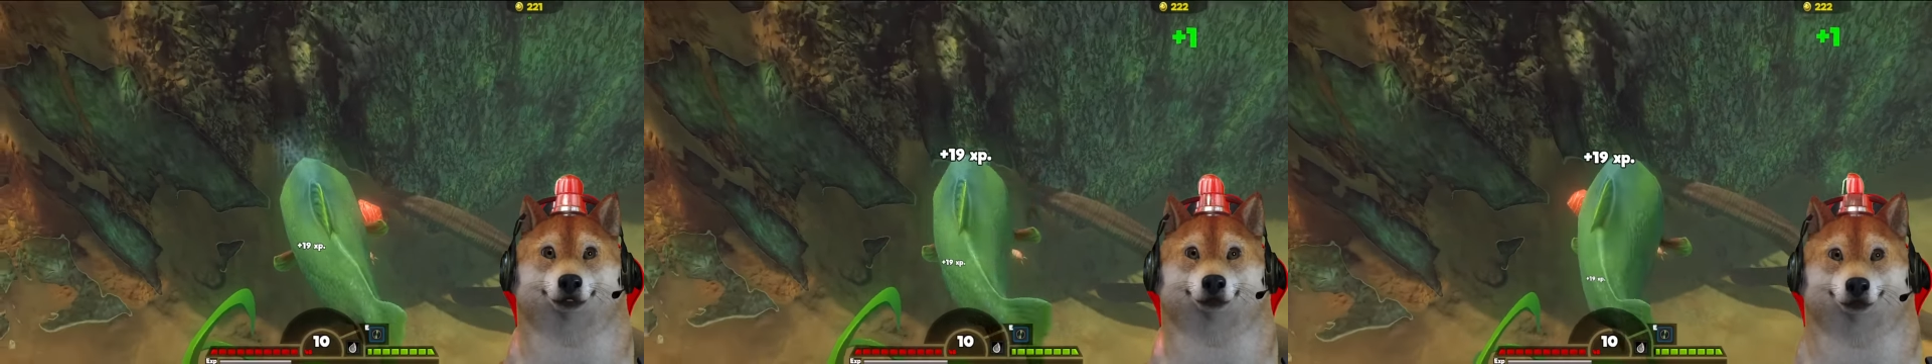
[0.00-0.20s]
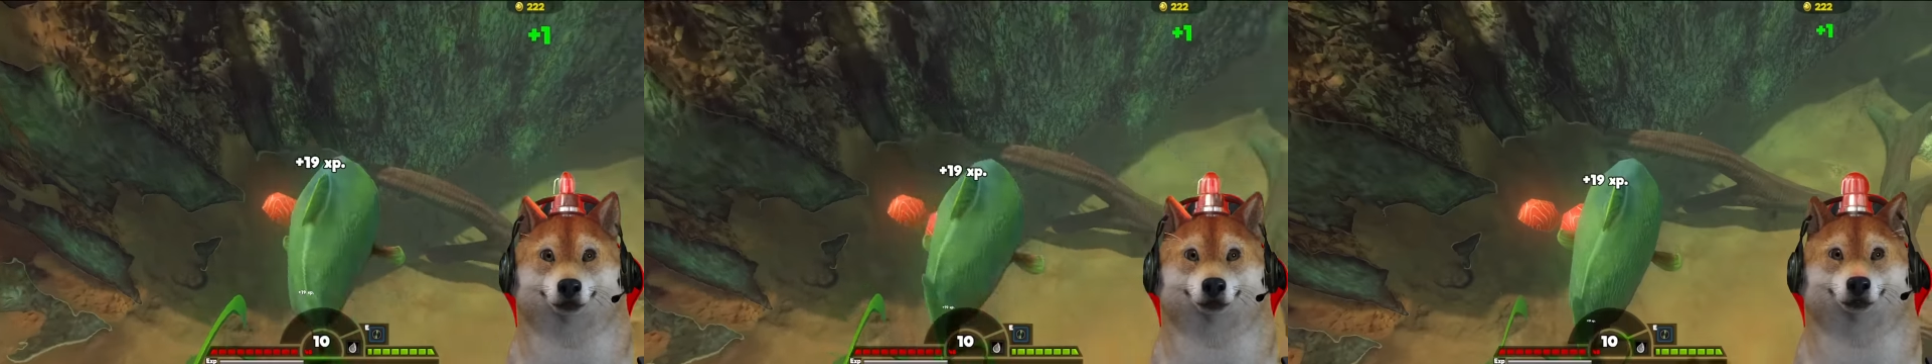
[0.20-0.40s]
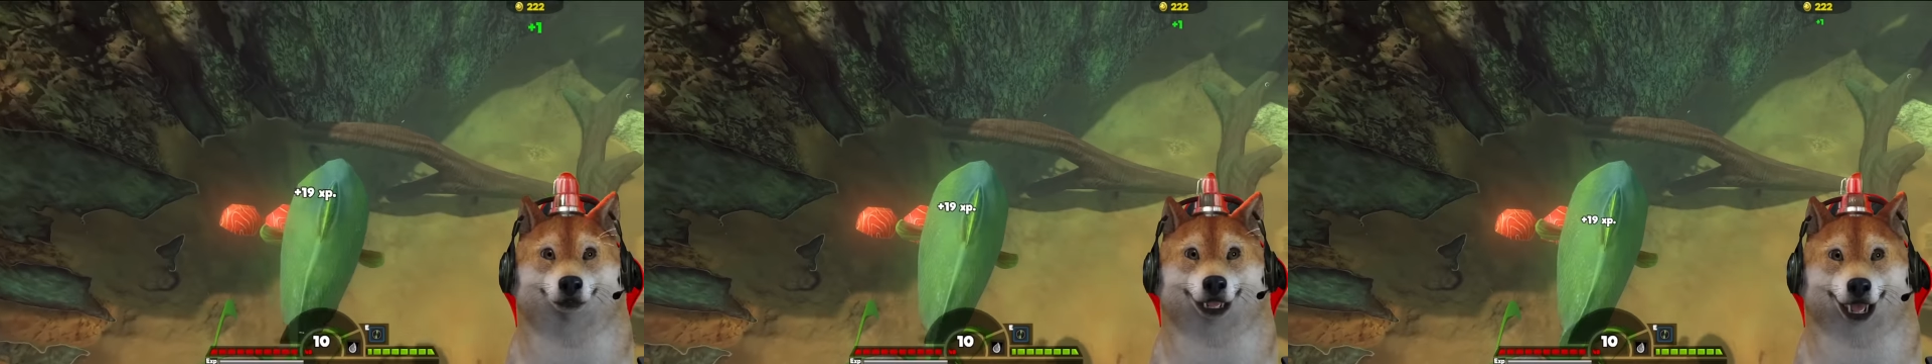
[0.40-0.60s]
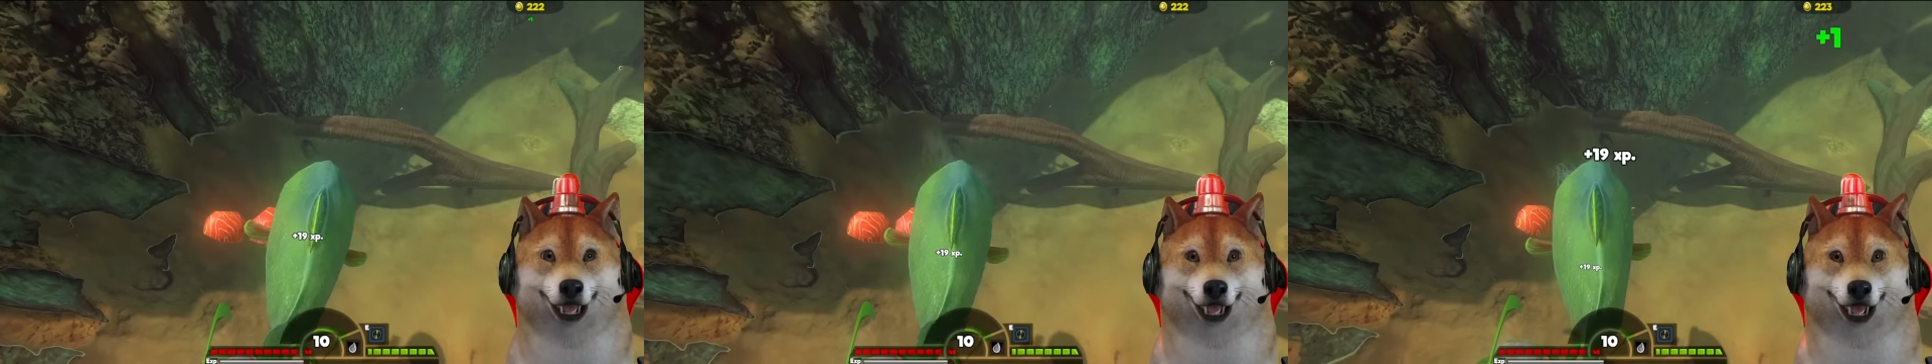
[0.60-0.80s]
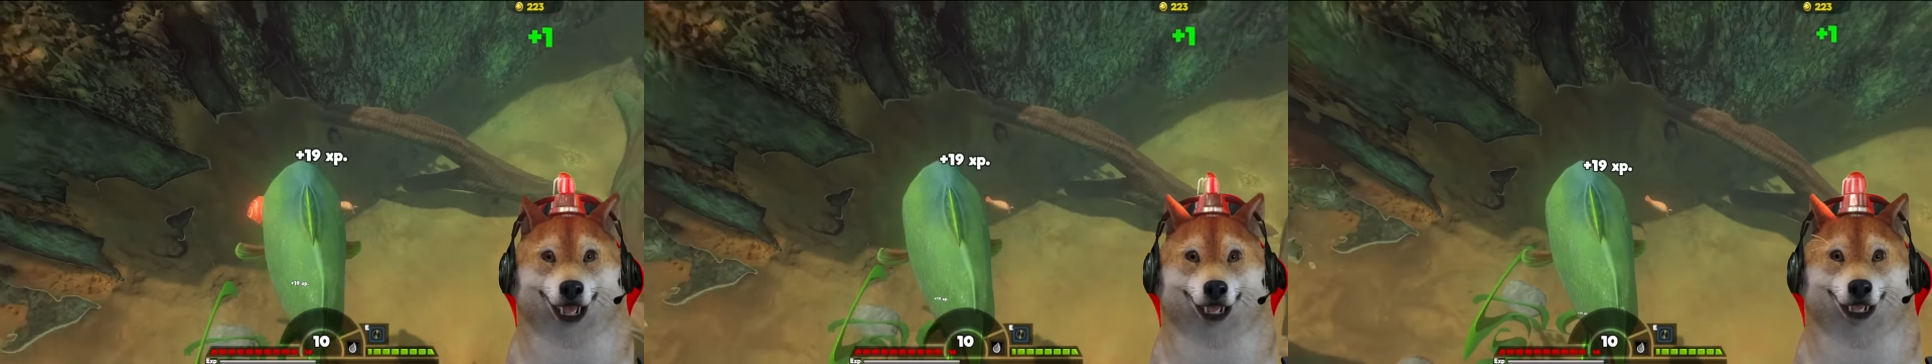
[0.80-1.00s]
Hmm,
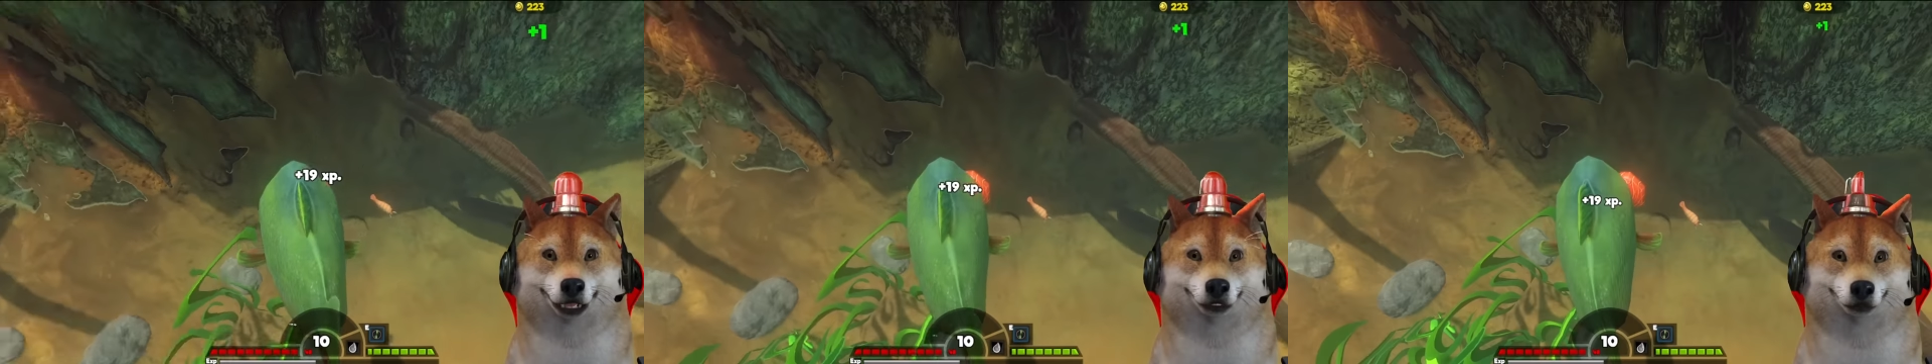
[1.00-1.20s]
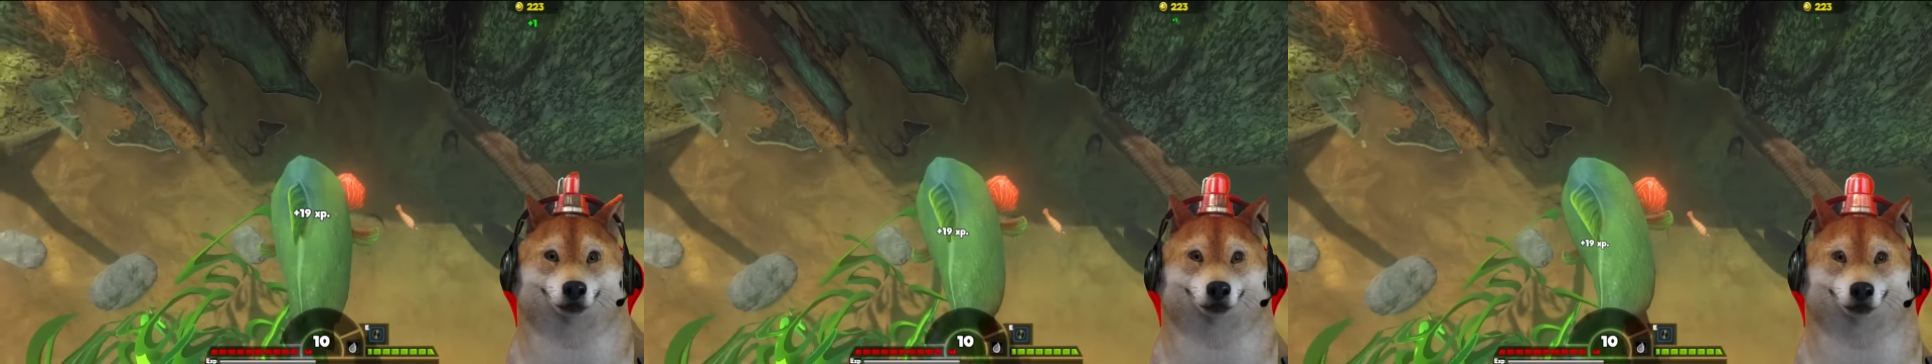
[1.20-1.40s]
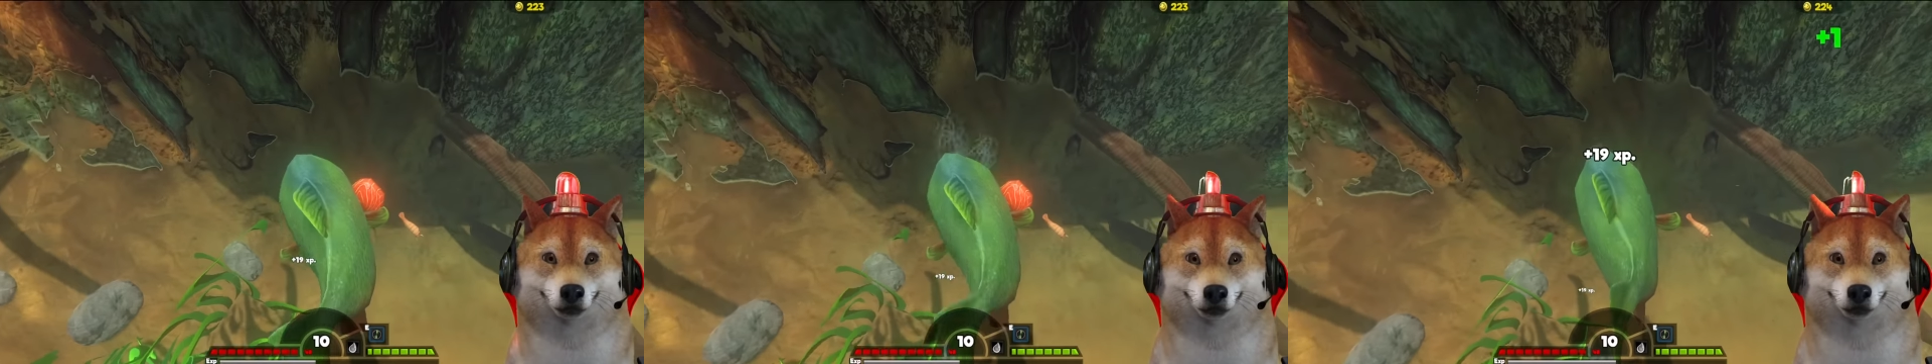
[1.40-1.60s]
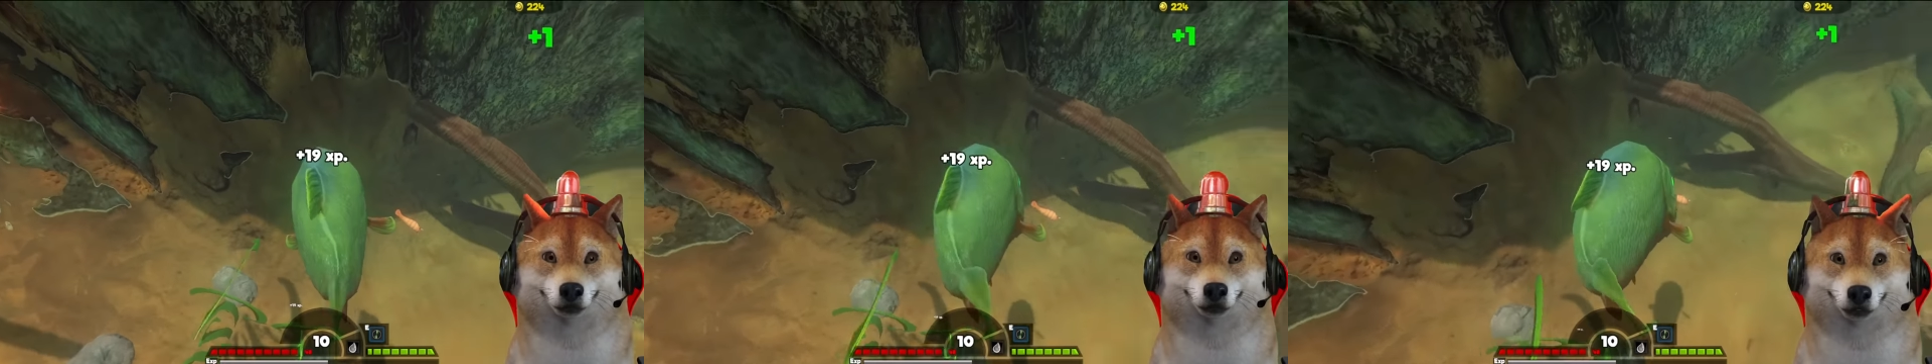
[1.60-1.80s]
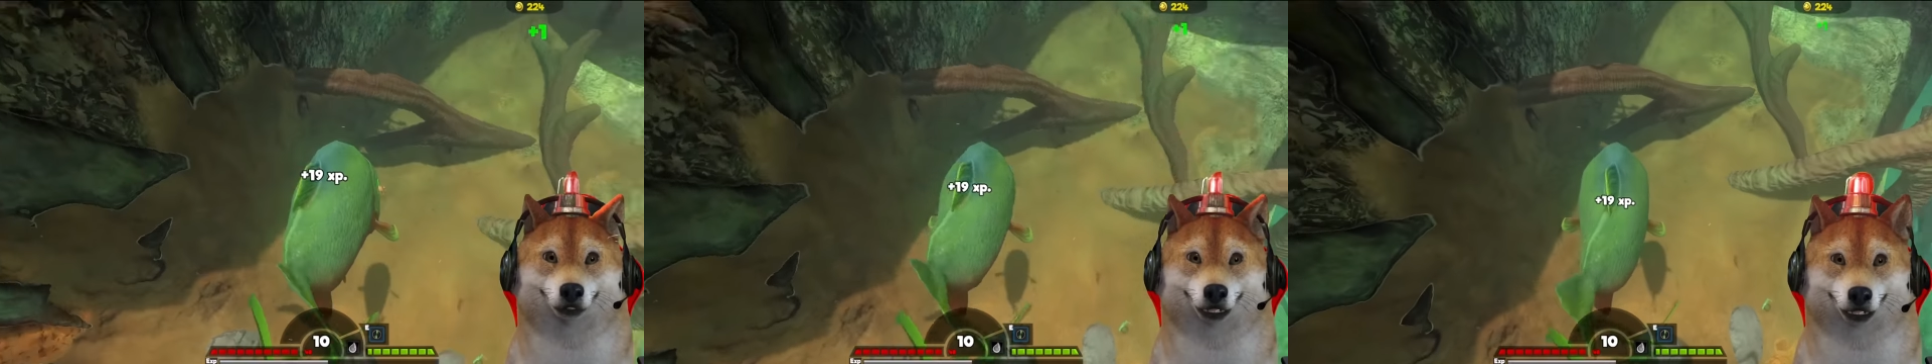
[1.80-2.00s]
enak kali. Hmm.
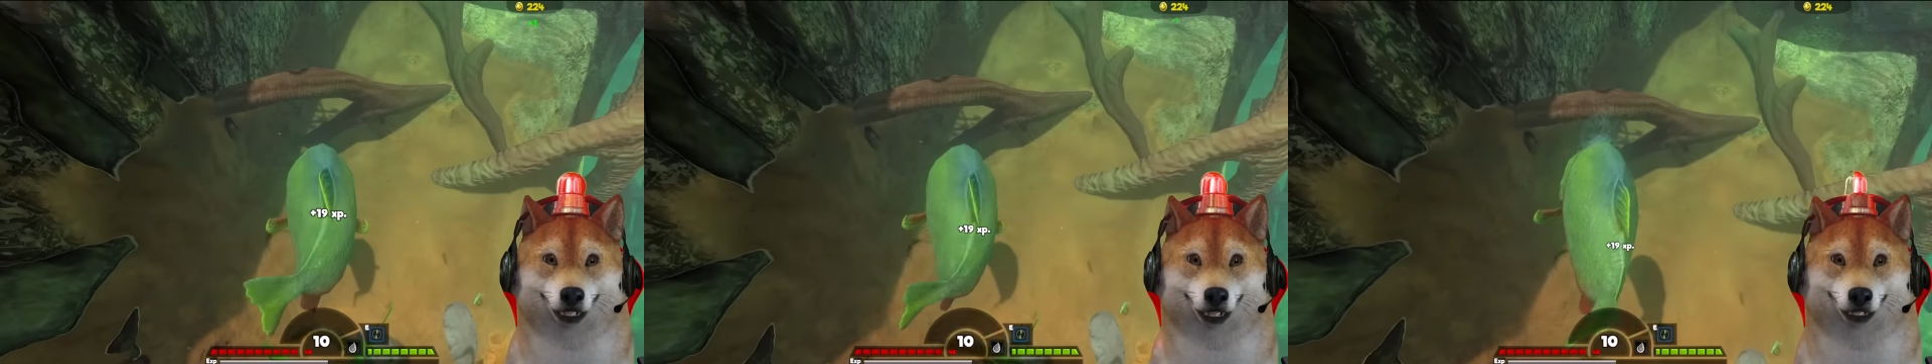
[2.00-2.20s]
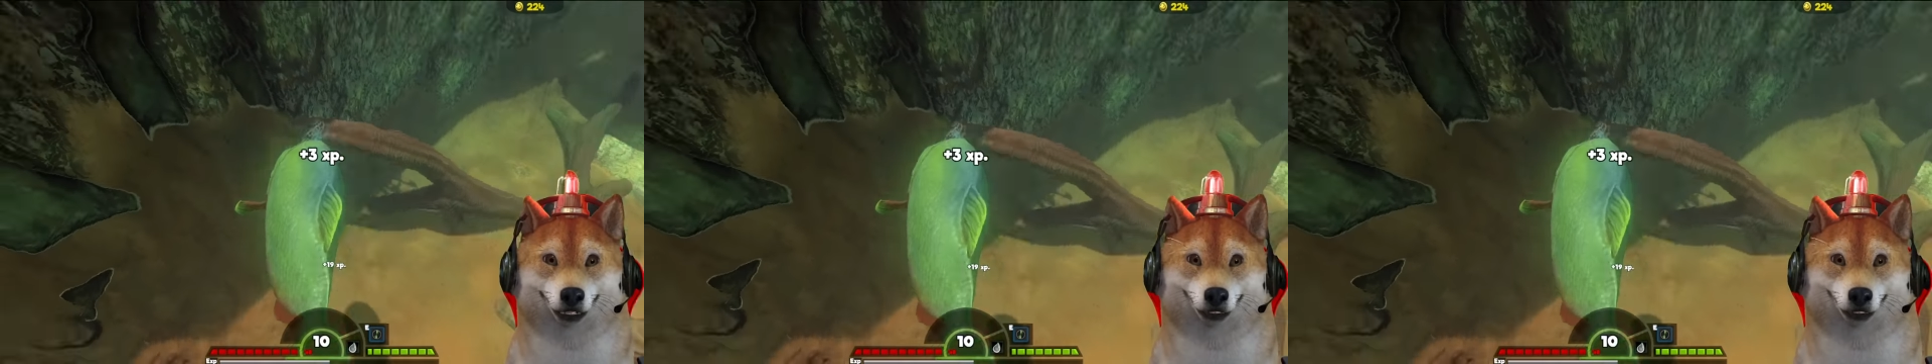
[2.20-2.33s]
Hmm.